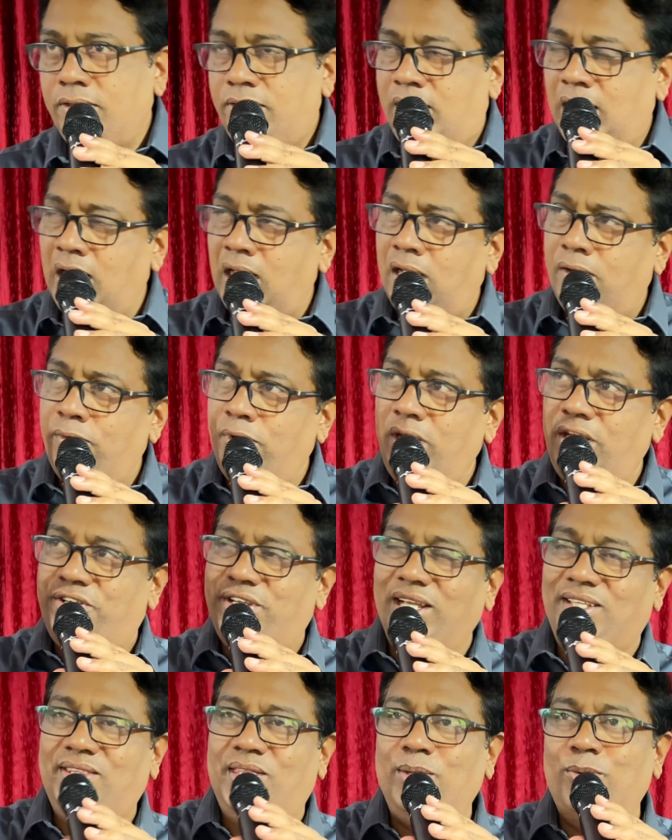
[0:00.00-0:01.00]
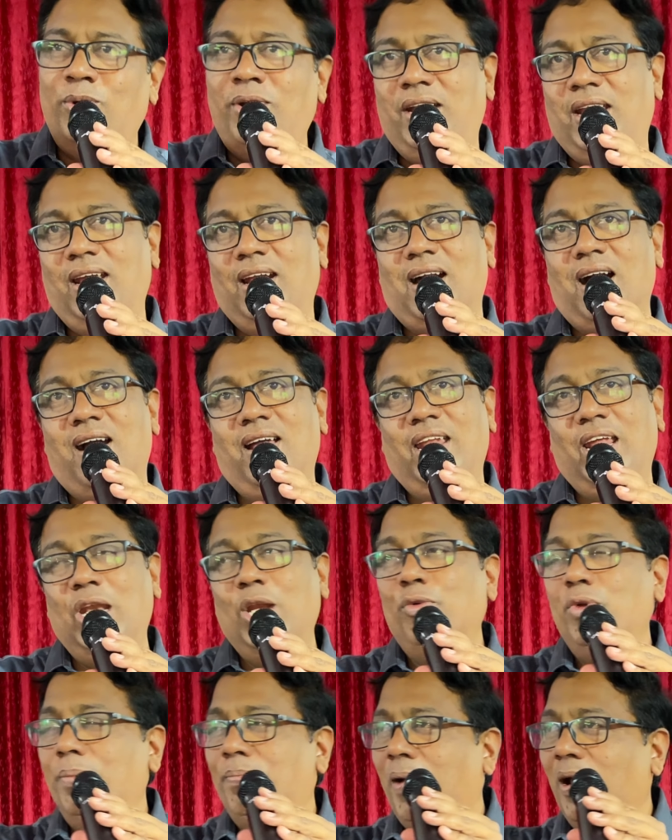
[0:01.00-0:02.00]
దేవుని శక్తి ఉంటే కానీ
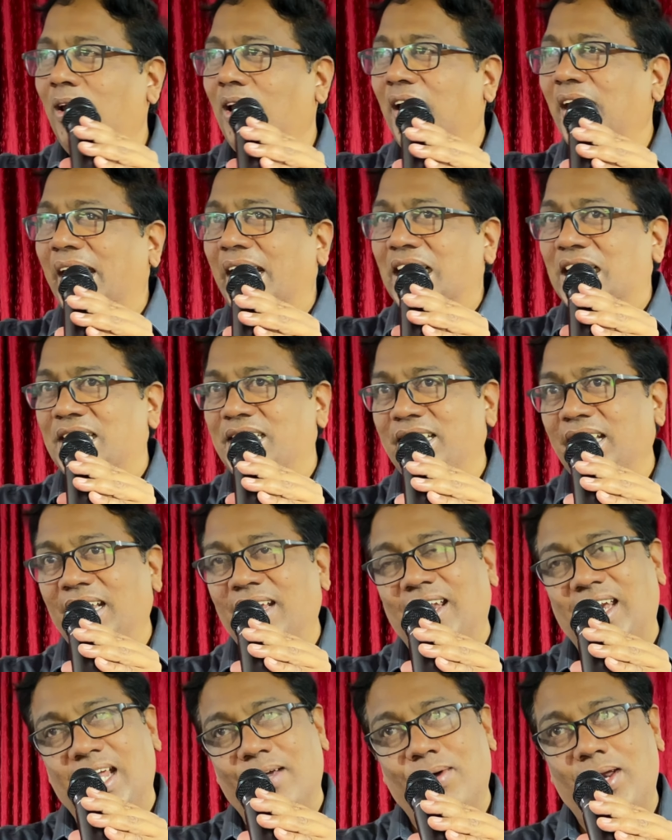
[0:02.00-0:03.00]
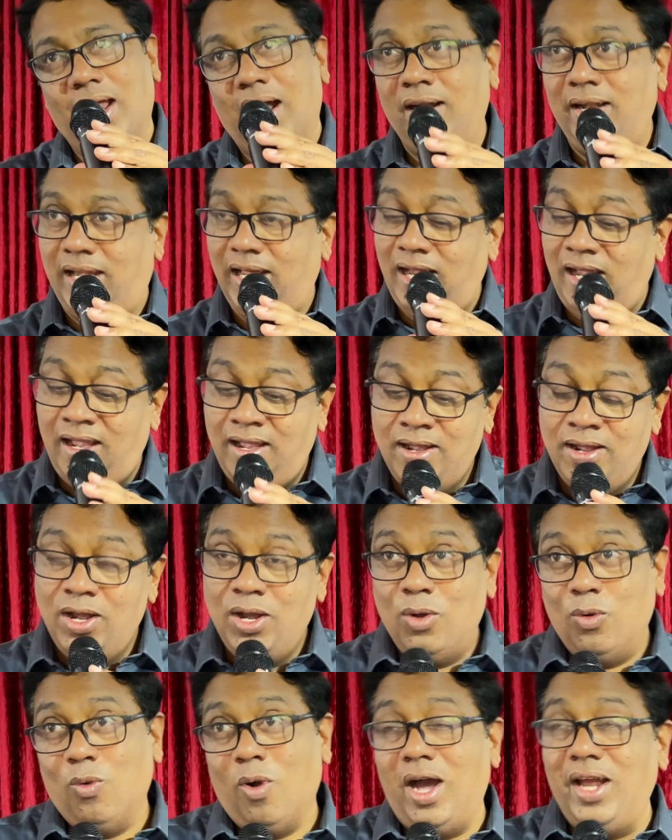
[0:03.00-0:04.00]
నువ్వు ఈ పనులన్నీ చేయలేవని అంటే
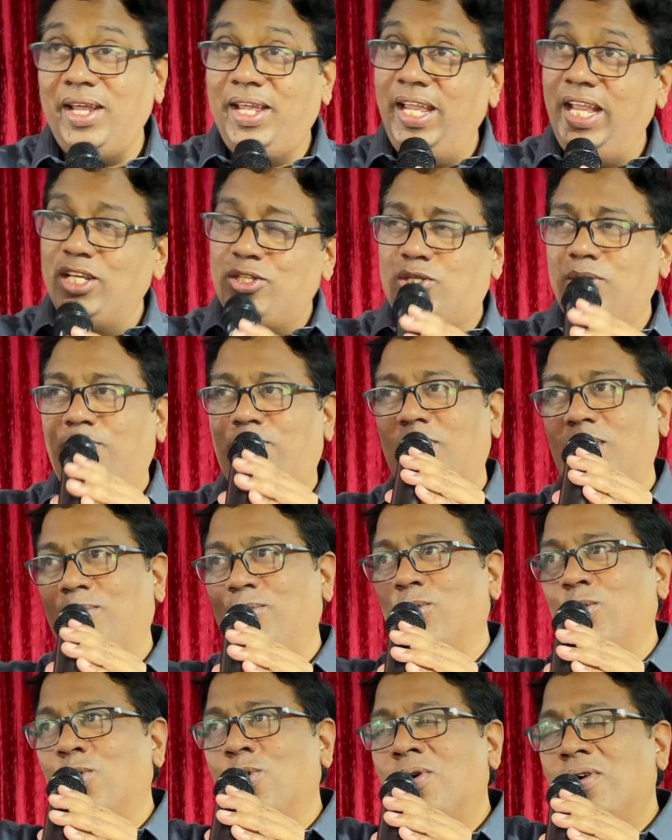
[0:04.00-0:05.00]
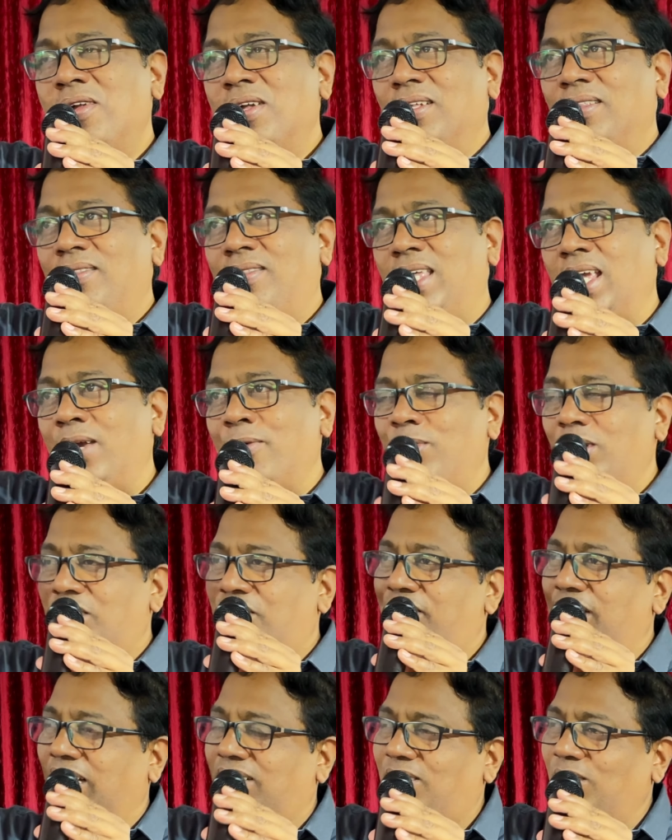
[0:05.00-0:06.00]
వారికి యేసు ప్రభు దేవుని
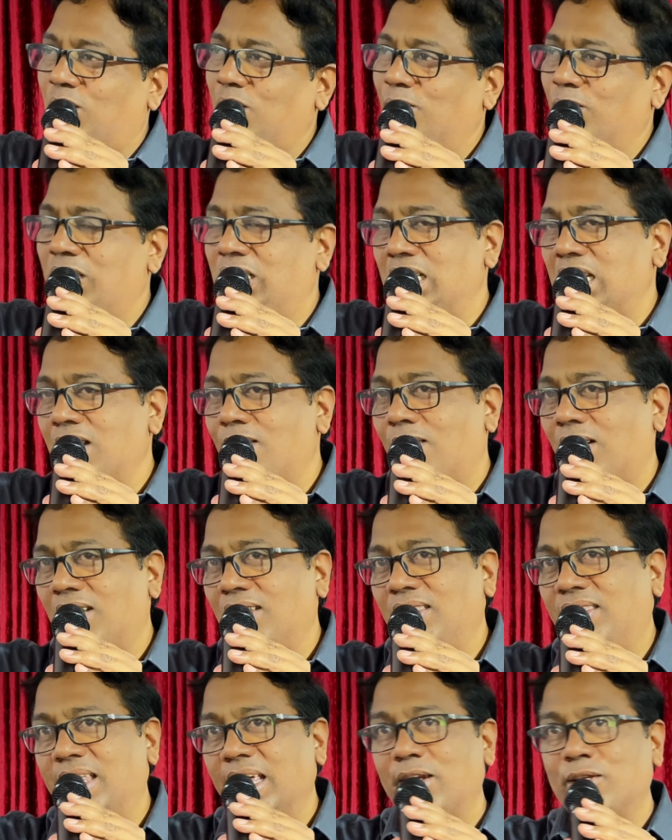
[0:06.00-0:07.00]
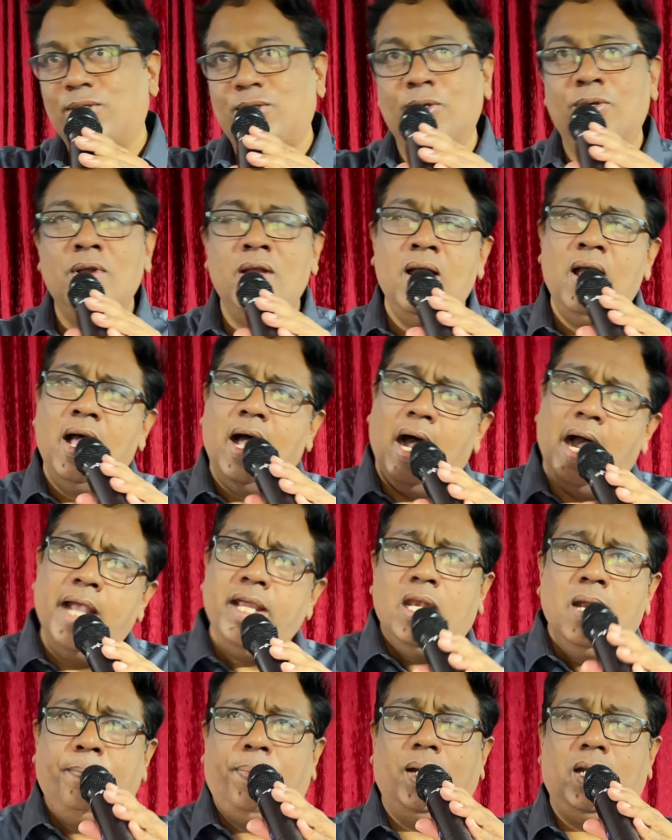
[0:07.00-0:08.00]
శక్తితో వచ్చిన వారని తెలుసు
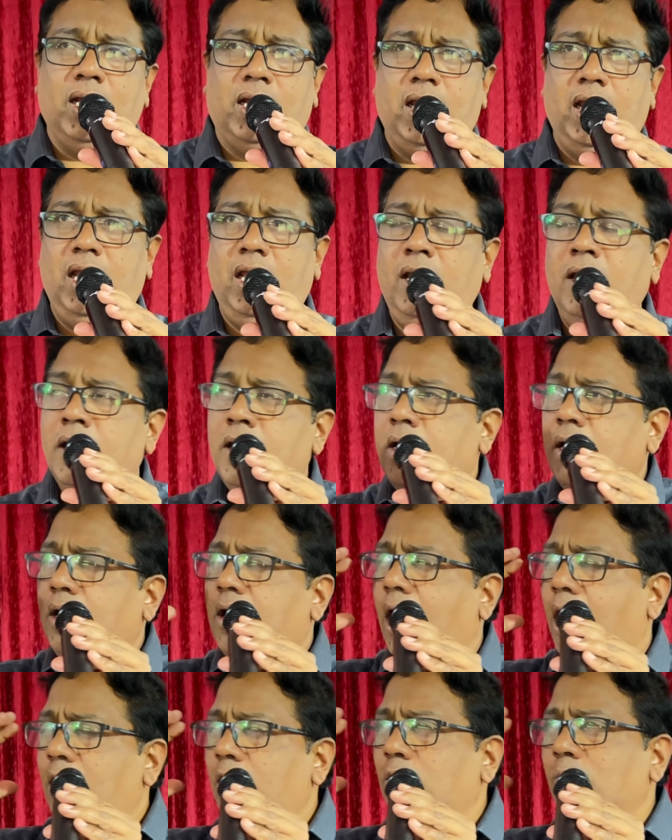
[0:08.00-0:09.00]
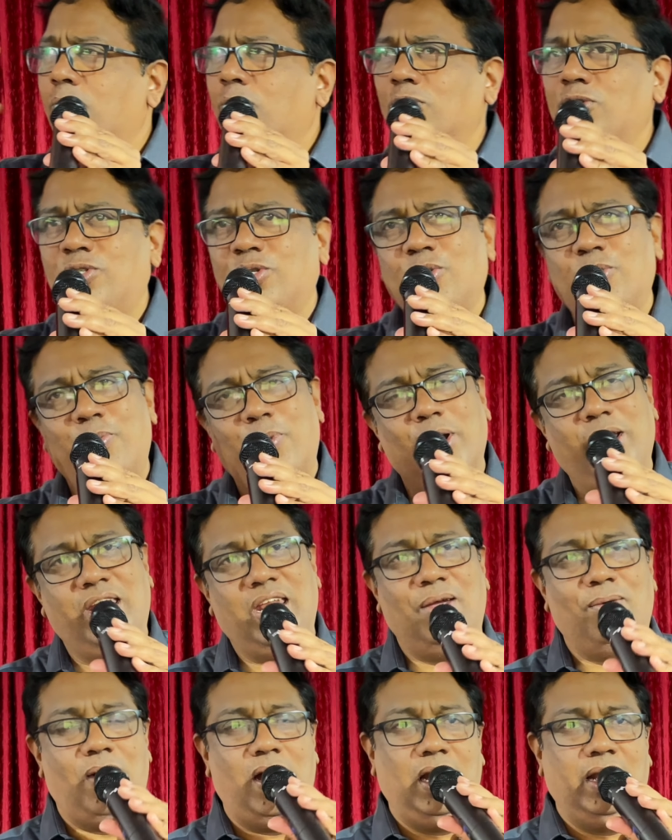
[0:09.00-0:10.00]
అయినప్పటికీ కళ్ళు
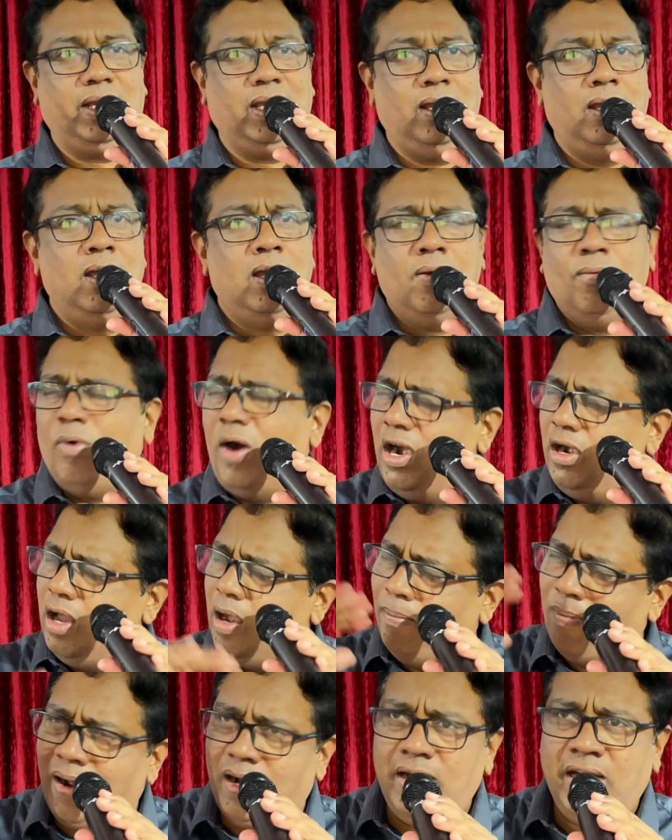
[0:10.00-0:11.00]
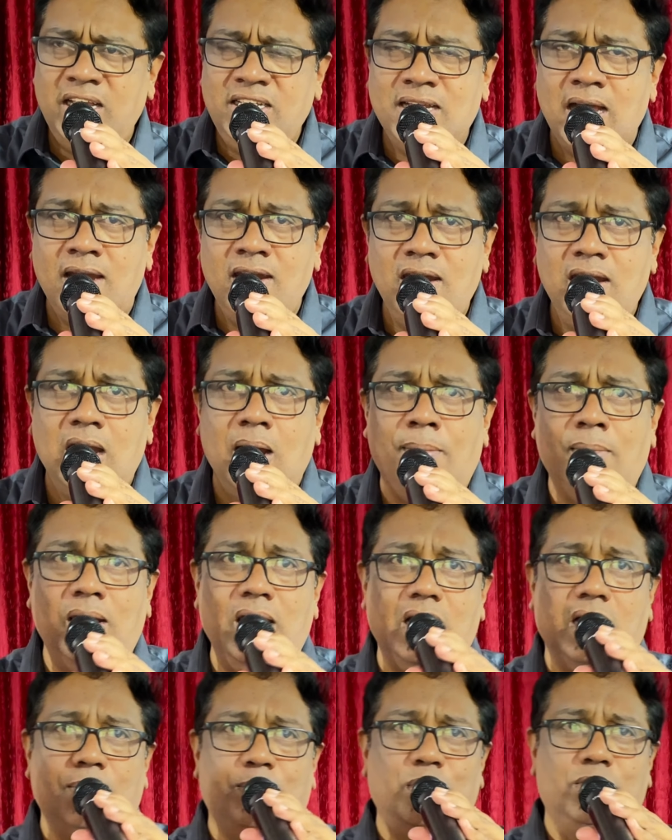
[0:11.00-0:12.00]
మూసుకుపోయినాయి వాళ్ళకి వాళ్ళు మా నిజాన్ని
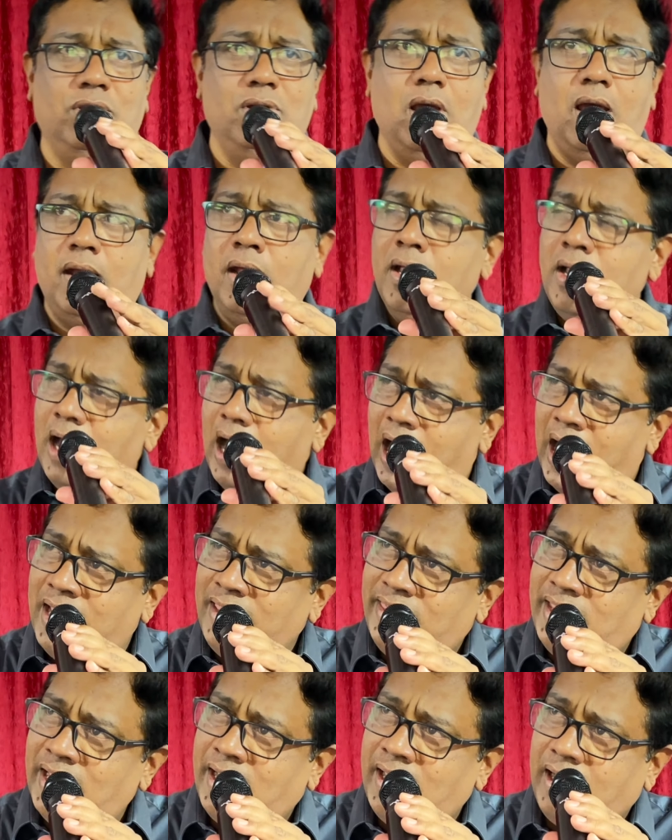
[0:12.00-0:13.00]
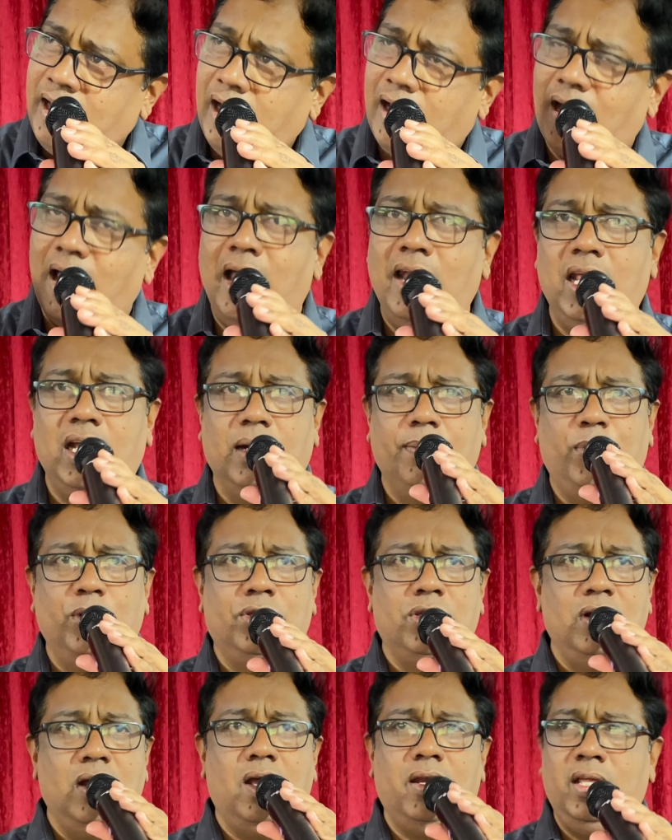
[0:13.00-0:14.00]
నమ్మలేకపోతున్నారు ఆయన దగ్గరికి
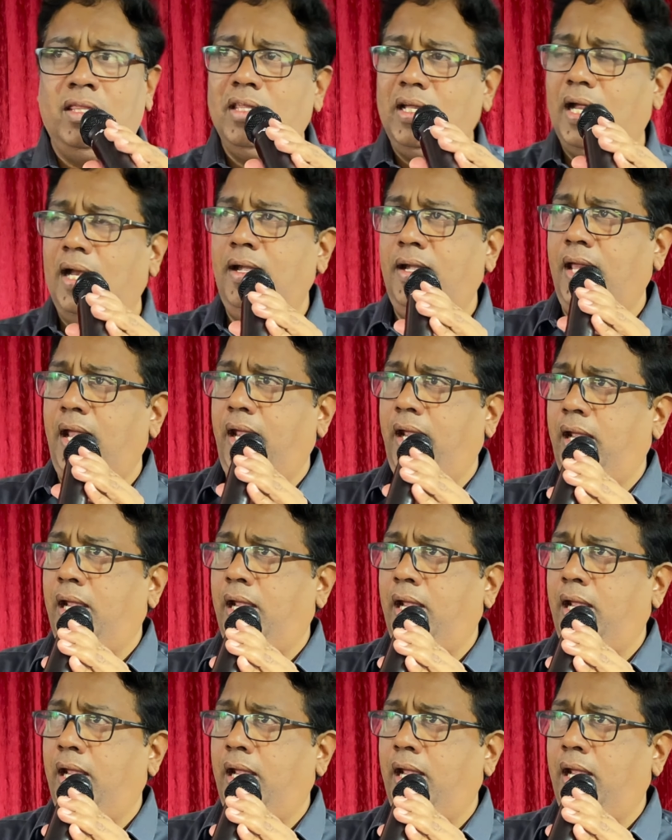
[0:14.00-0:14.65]
రాలేకపోతున్నారు ఎందుకంటే